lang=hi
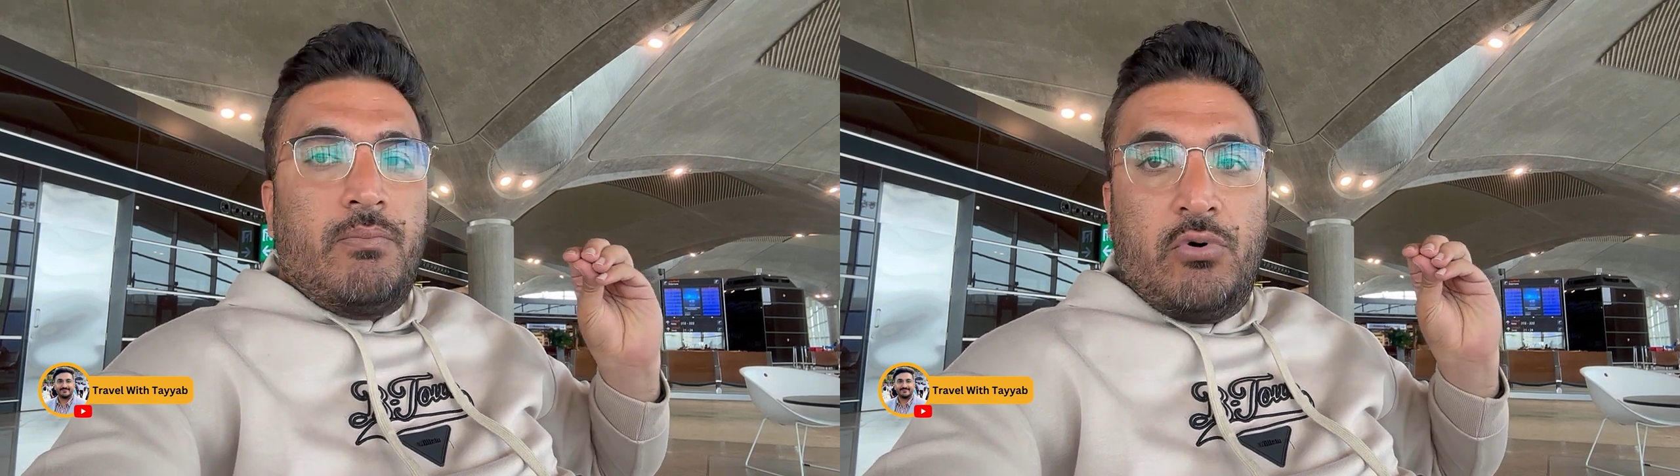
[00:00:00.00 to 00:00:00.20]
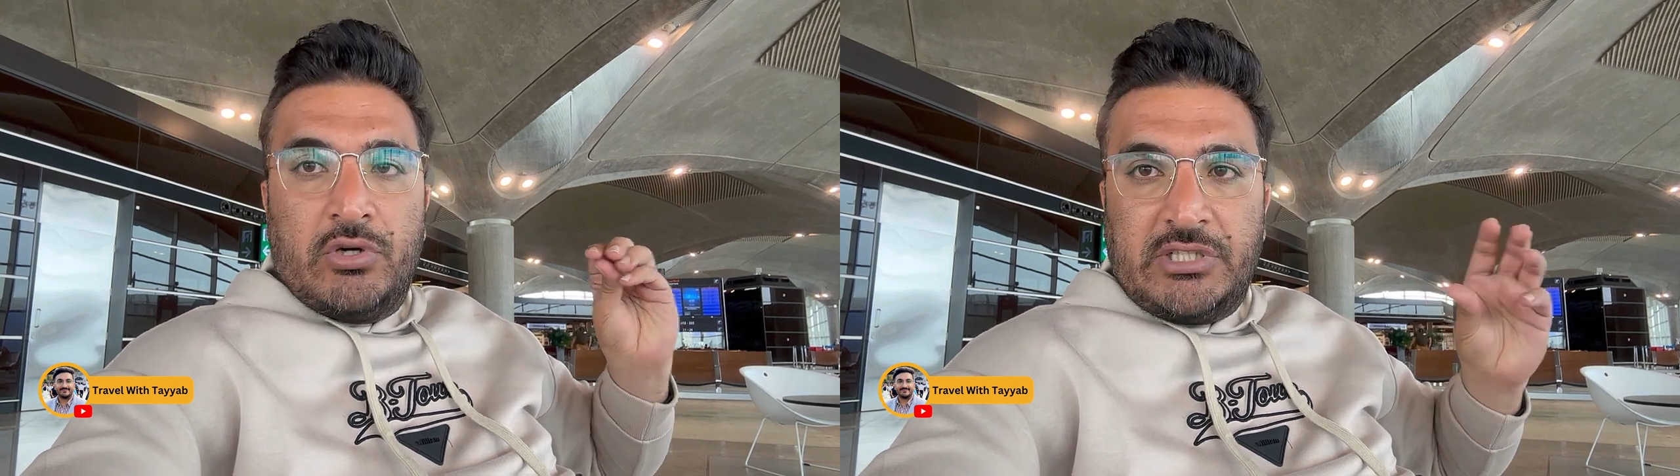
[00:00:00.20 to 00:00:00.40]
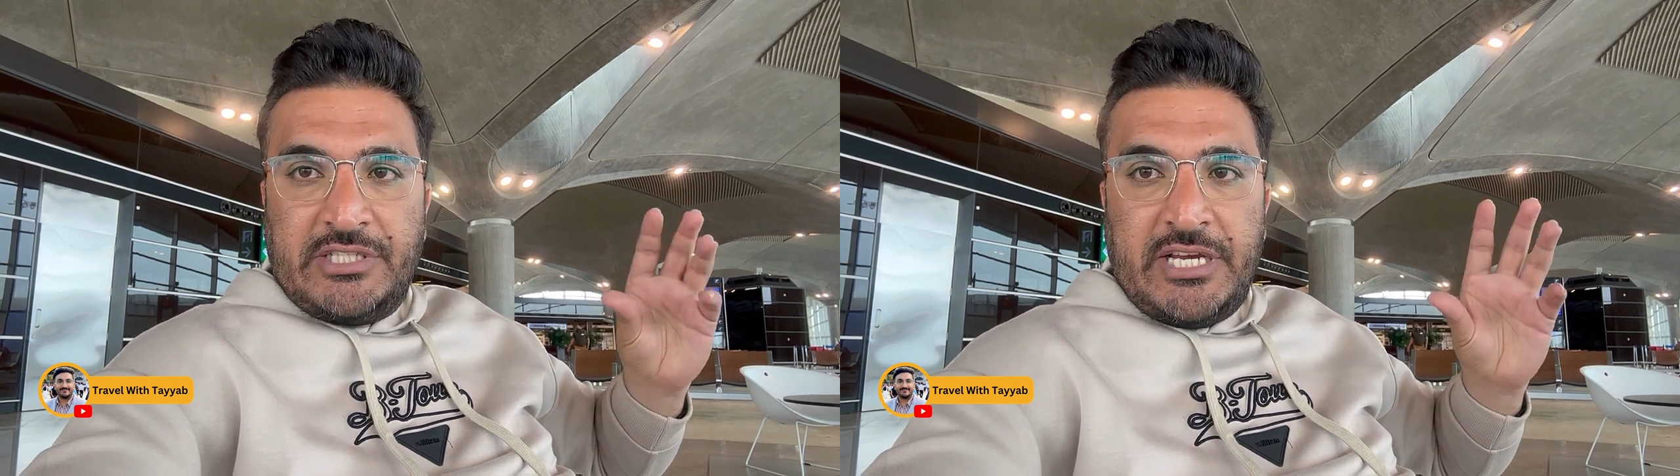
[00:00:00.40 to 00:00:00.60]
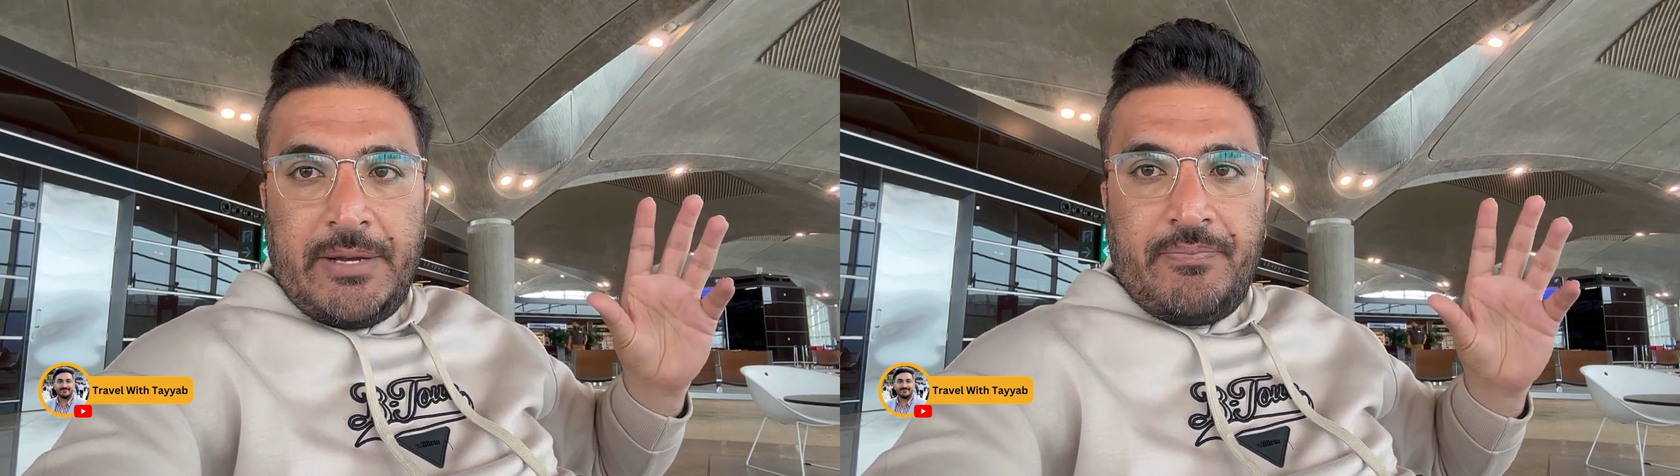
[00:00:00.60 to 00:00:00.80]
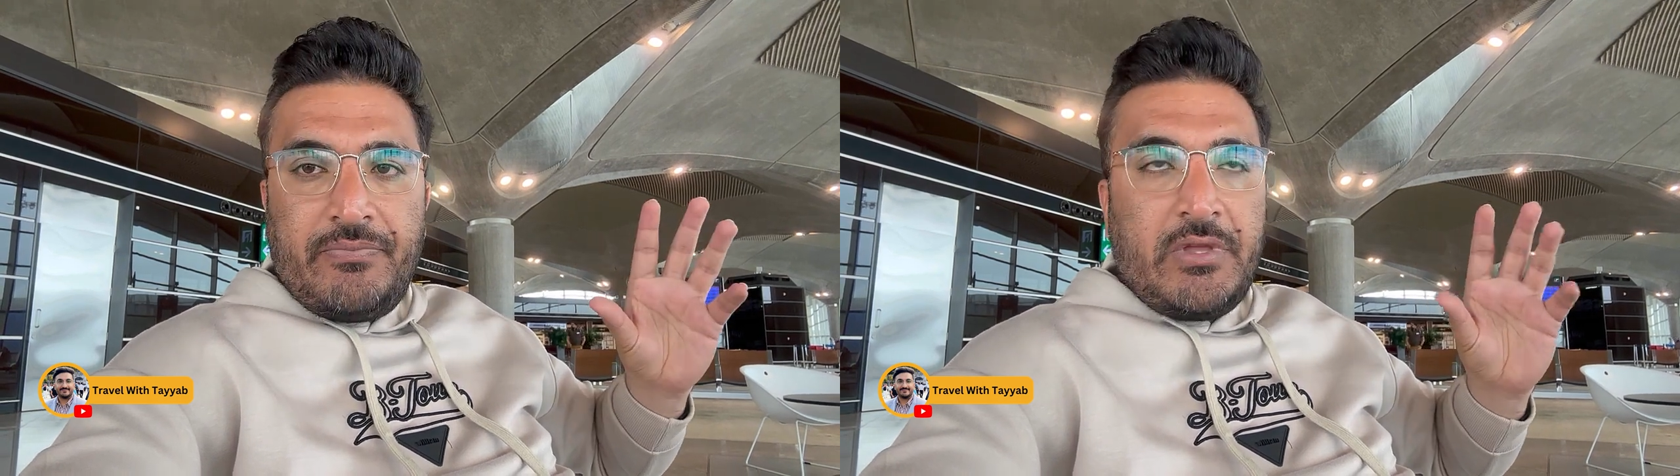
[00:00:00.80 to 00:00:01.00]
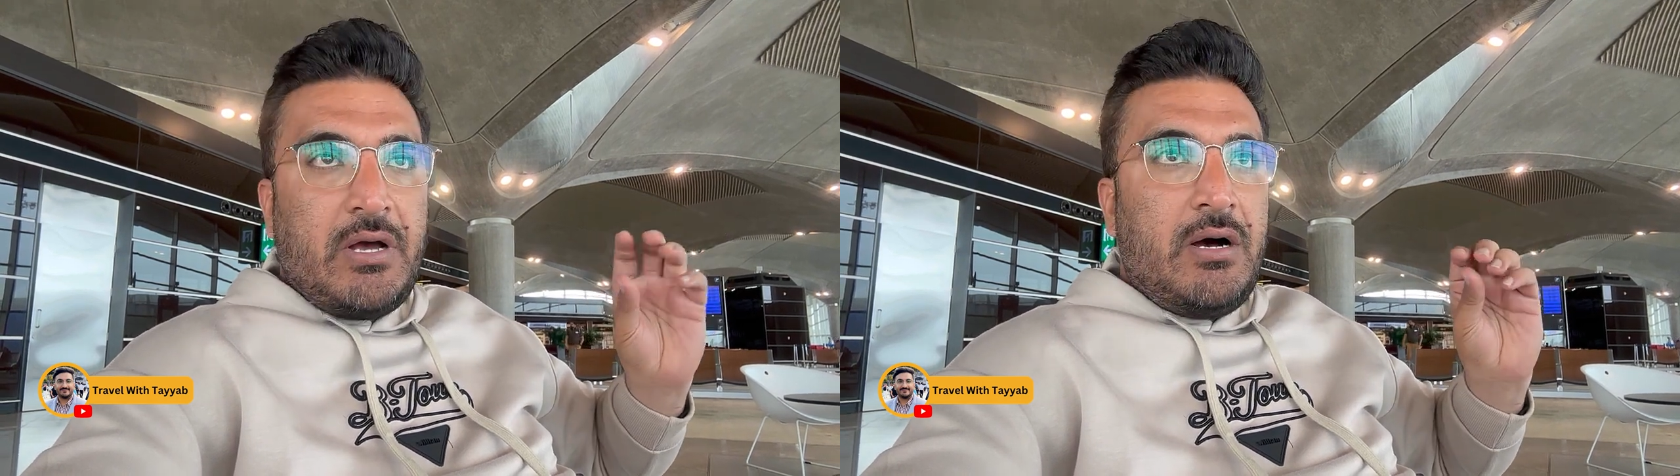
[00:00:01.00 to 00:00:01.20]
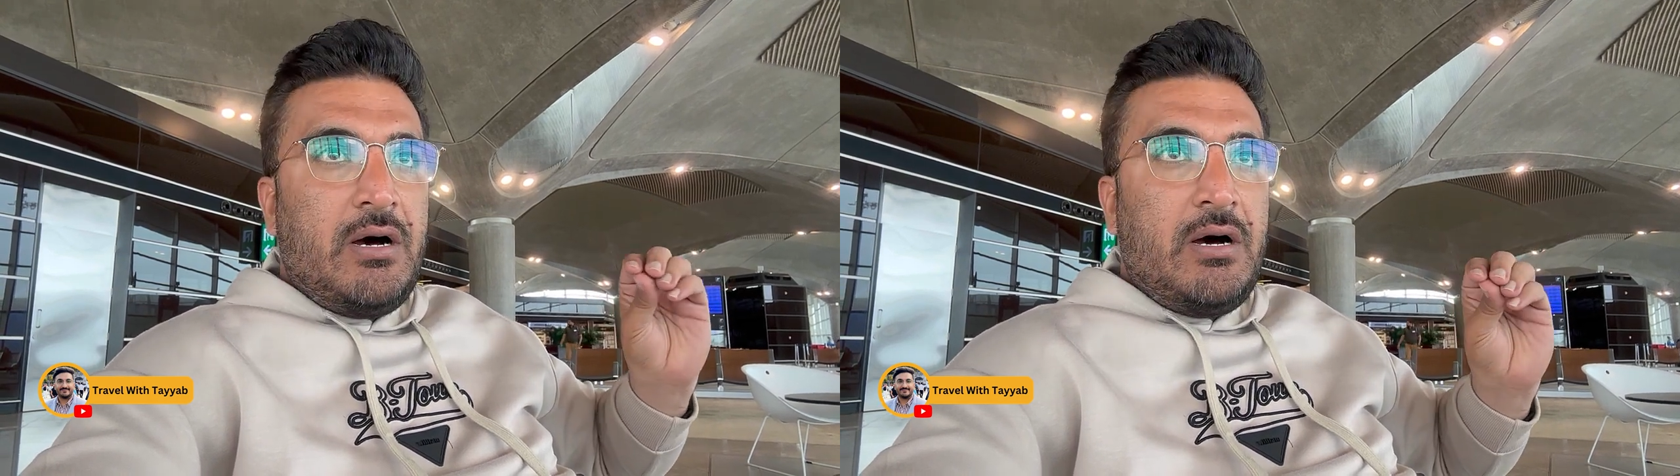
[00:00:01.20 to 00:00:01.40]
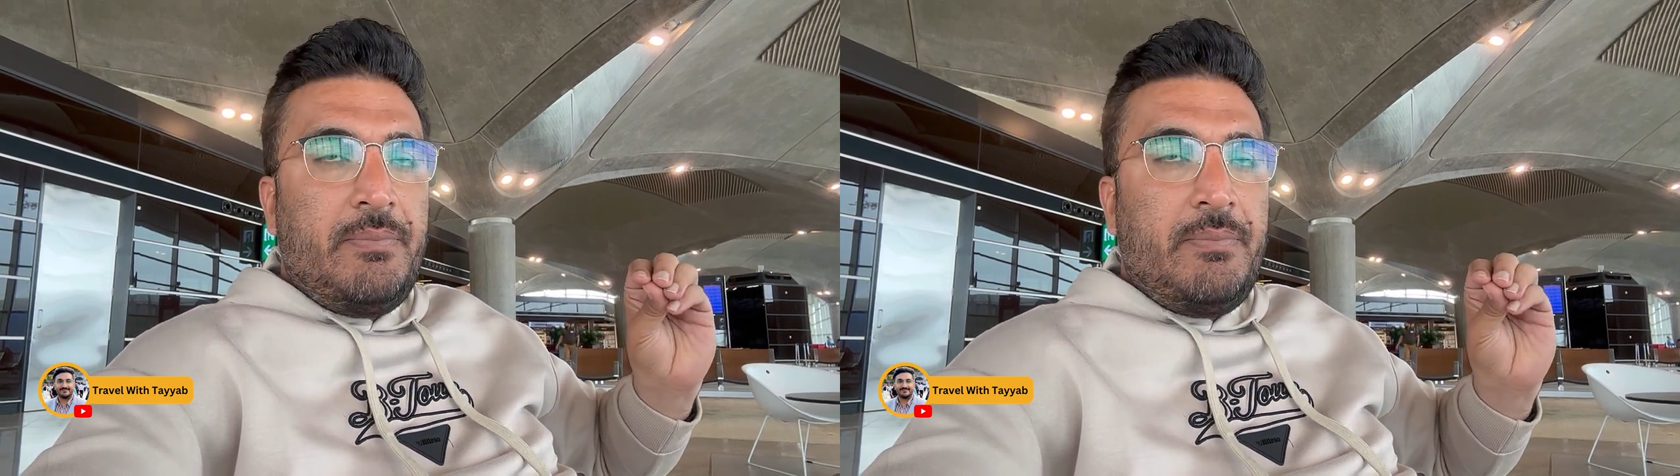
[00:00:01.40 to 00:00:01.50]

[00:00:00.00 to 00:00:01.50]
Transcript: बहुत अच्छे हैं